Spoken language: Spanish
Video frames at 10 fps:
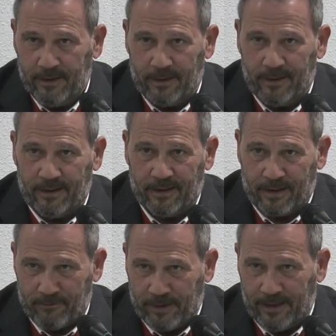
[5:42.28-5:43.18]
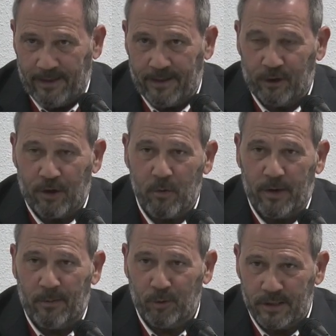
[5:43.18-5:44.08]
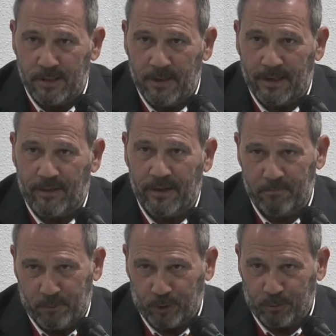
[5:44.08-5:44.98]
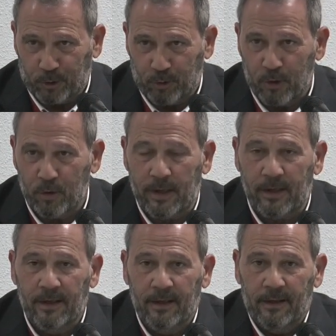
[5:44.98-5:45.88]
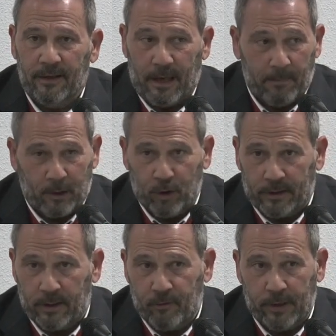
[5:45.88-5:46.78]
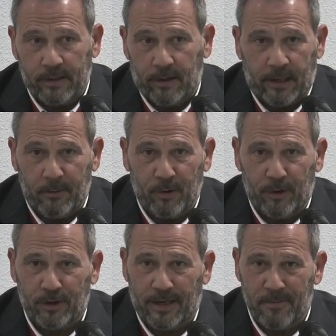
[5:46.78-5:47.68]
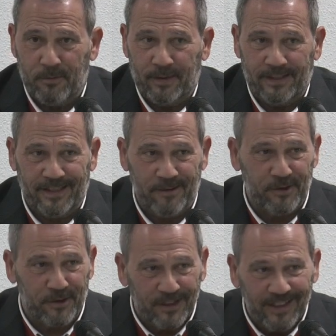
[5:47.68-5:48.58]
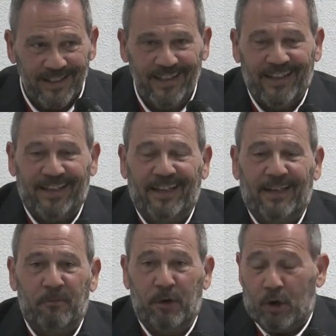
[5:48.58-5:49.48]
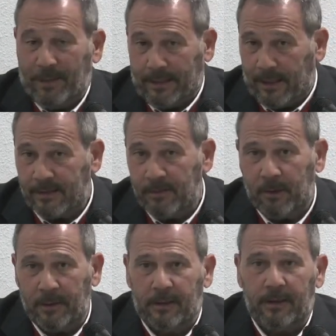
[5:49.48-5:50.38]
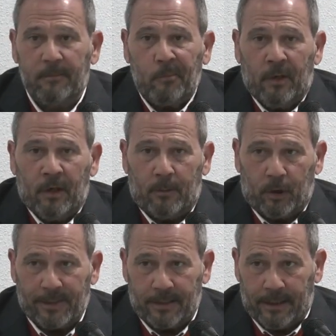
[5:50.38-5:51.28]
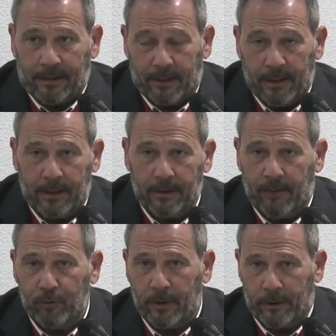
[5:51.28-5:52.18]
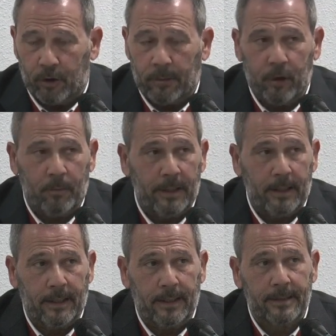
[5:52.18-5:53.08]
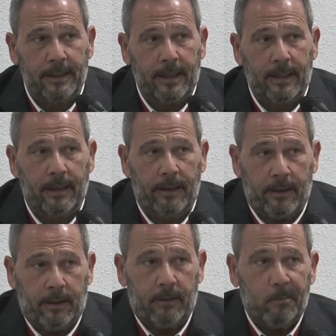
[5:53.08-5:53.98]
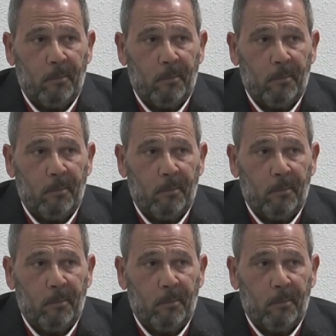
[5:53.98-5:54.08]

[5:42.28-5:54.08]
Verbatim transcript: eh, Rafael, enhorabuena, muchísimas gracias por, tu ayuda y a Paco que está ahí fuera se lo daremos cuando salgamos. Así que bueno, eh, bueno comentarle simplemente, como representante de la, Fundación Remedio Medina, que es la que se encarga de,